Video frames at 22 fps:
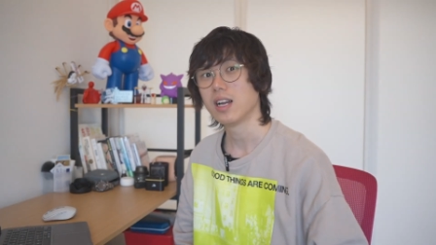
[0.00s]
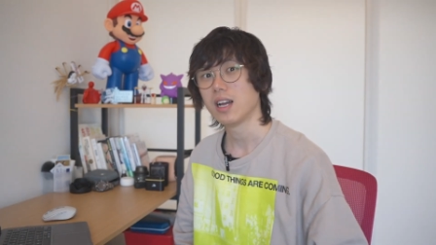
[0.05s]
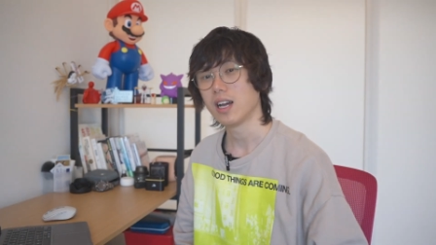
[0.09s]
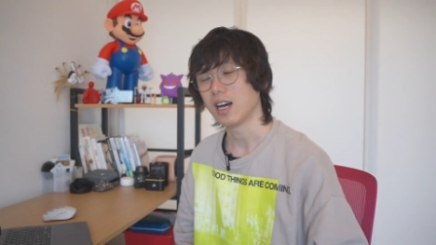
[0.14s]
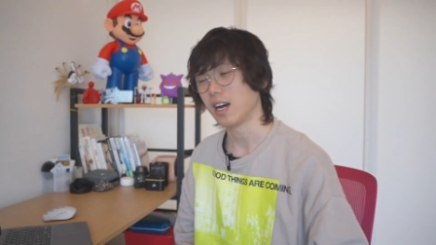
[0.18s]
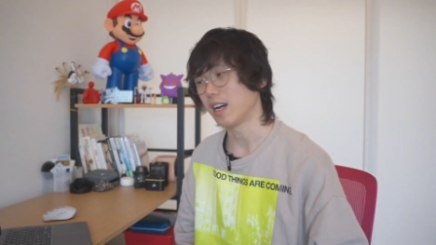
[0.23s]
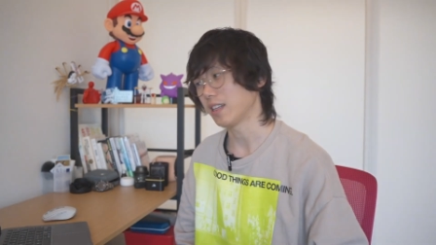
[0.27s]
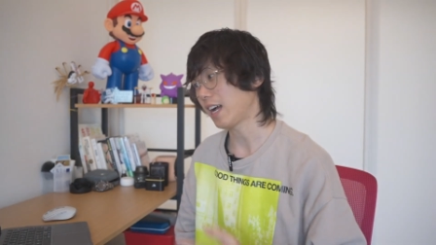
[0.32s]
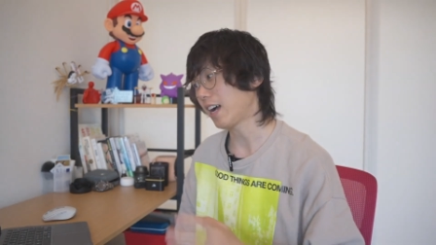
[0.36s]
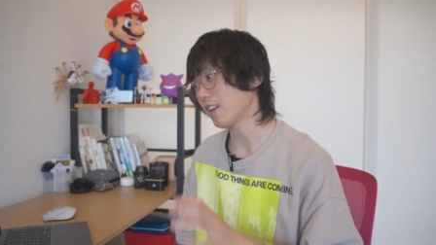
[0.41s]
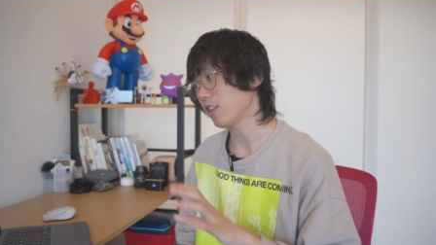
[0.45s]

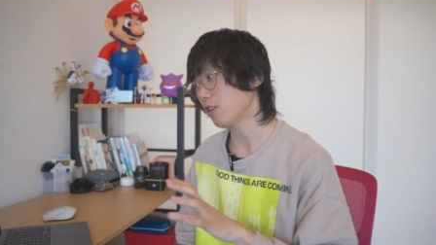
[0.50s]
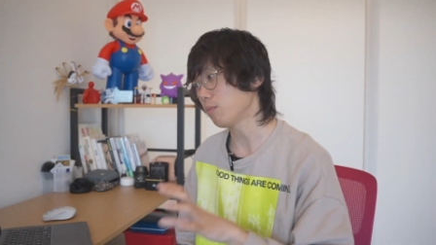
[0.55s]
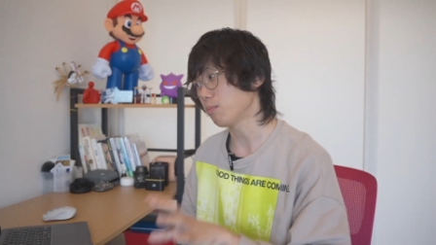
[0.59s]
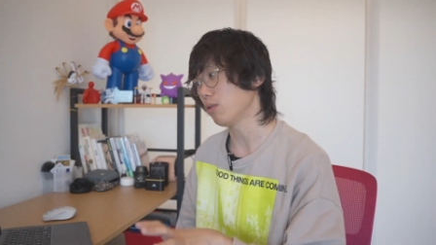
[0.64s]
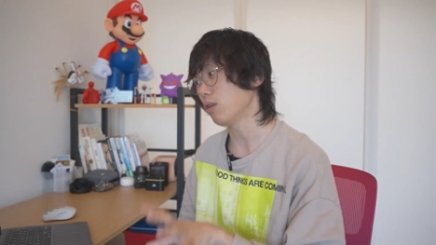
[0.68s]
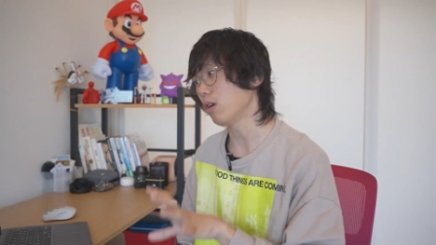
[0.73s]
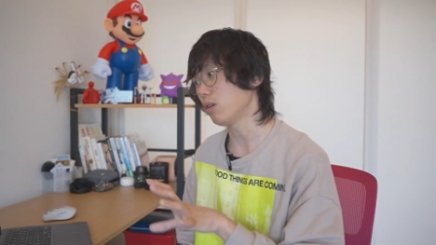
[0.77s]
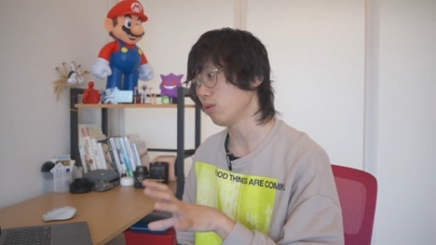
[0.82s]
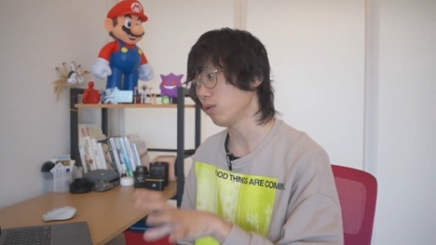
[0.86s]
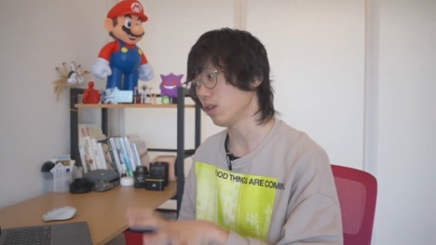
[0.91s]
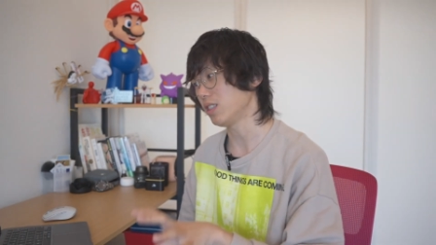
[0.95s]
呃，它都不
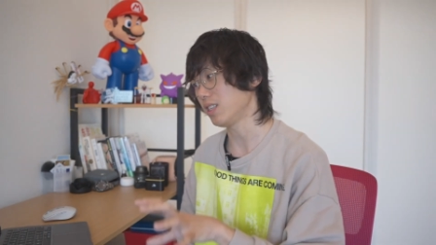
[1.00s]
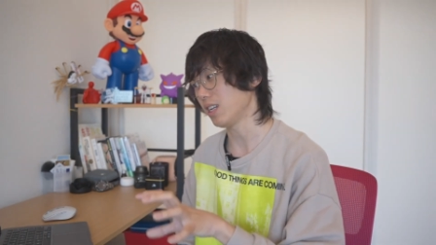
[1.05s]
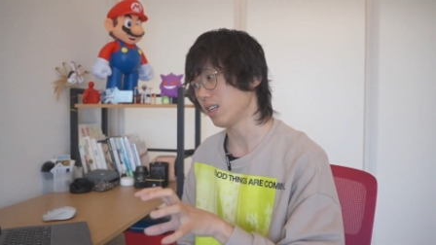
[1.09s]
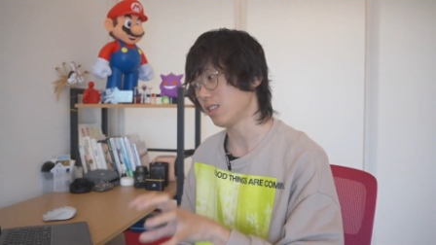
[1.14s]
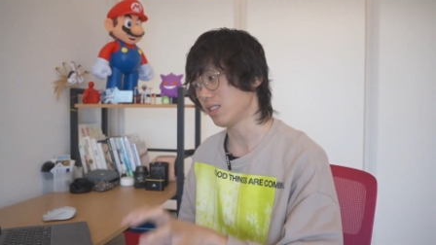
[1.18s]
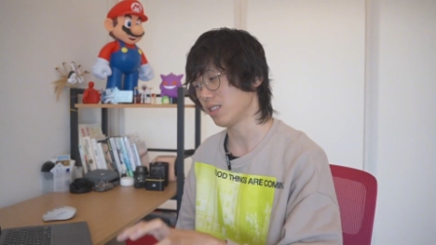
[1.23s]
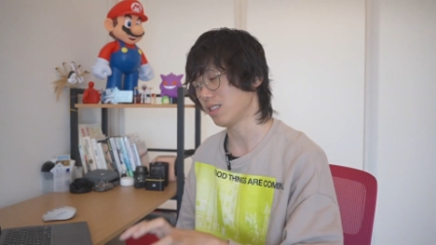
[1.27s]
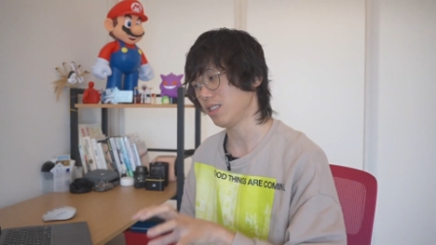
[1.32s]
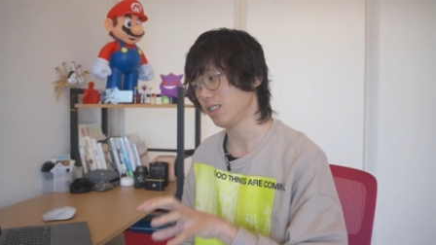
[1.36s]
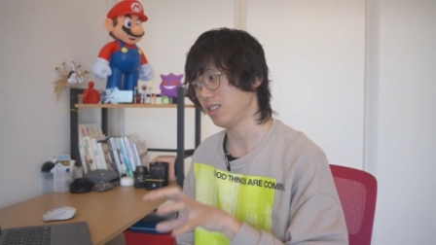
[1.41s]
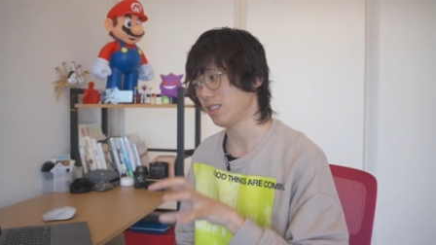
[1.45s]
会对现
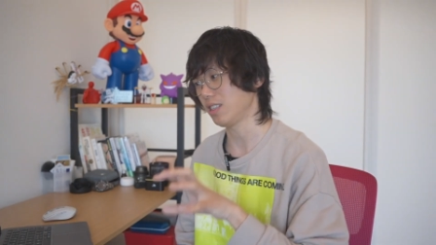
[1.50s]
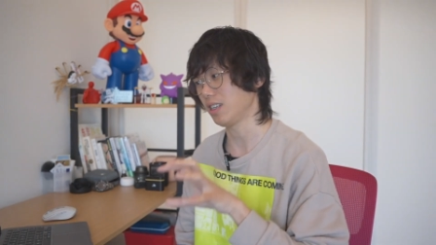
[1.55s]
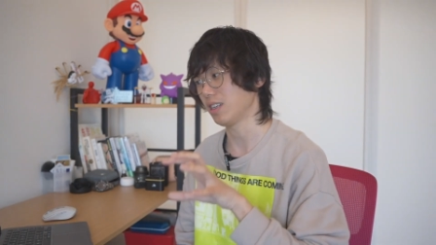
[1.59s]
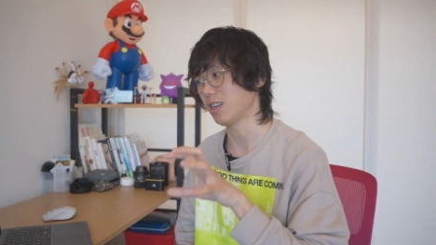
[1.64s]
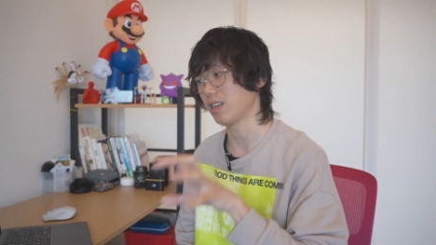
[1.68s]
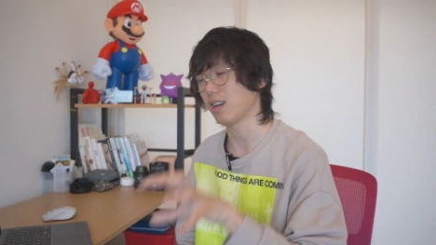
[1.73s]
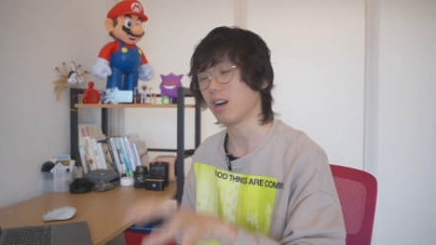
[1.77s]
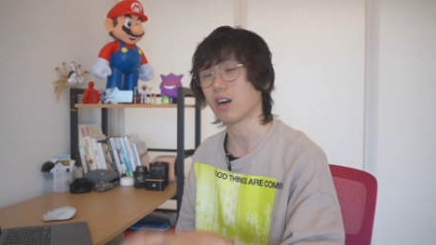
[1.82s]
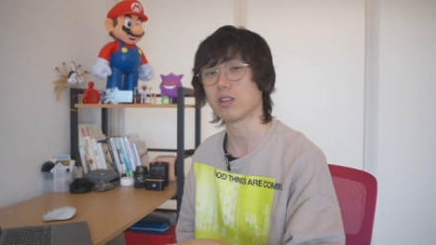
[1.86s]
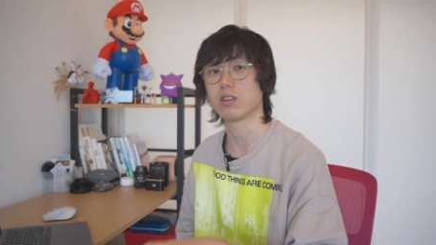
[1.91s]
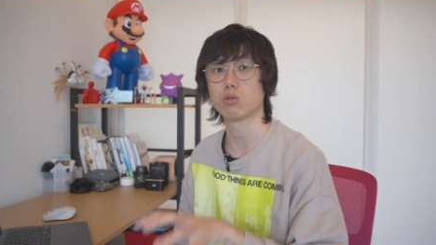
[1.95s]
实进行
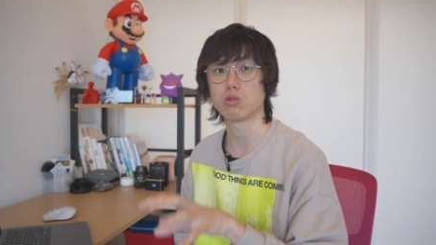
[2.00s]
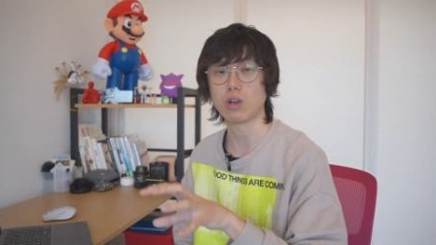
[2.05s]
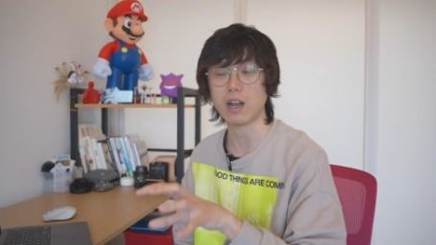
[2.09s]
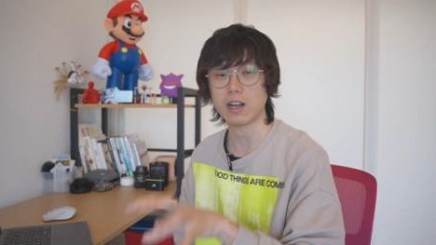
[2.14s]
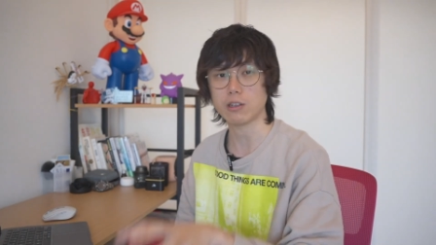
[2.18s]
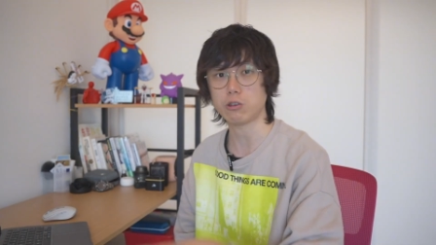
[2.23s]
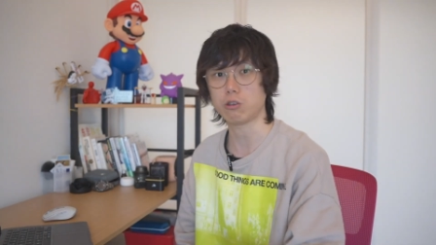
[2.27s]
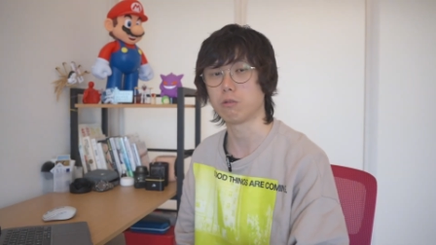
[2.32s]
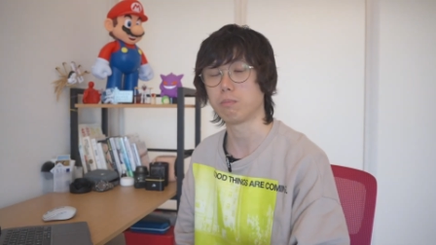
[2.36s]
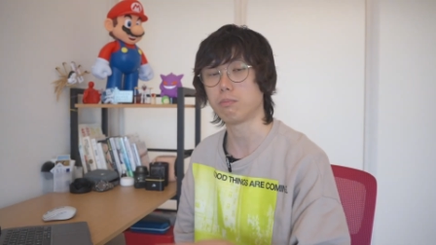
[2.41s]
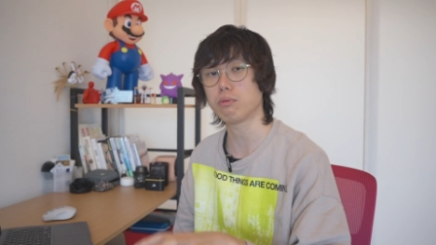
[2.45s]
很好的抓取。